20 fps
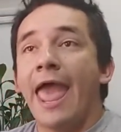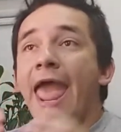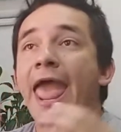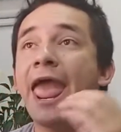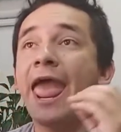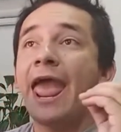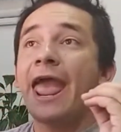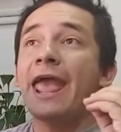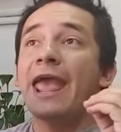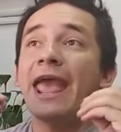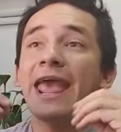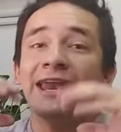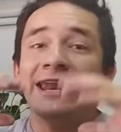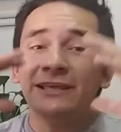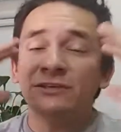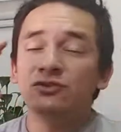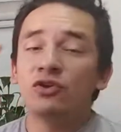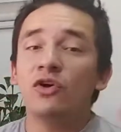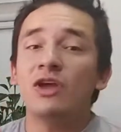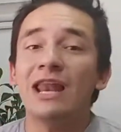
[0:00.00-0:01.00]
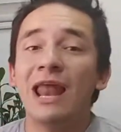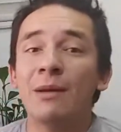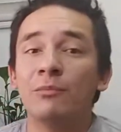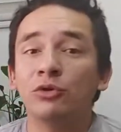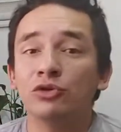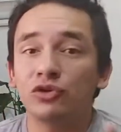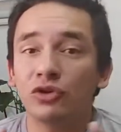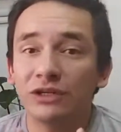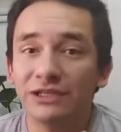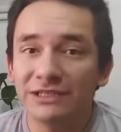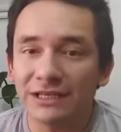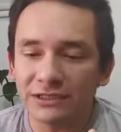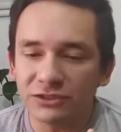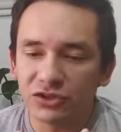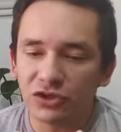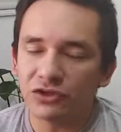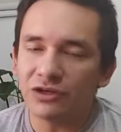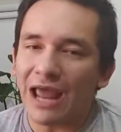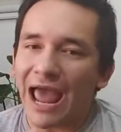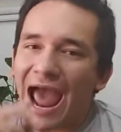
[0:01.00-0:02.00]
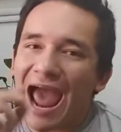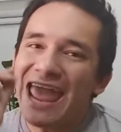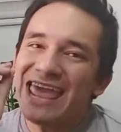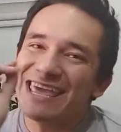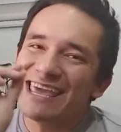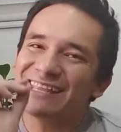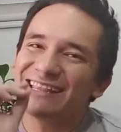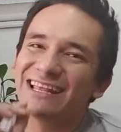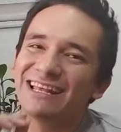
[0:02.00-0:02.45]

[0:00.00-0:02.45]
eh, en esto de la motorización hay que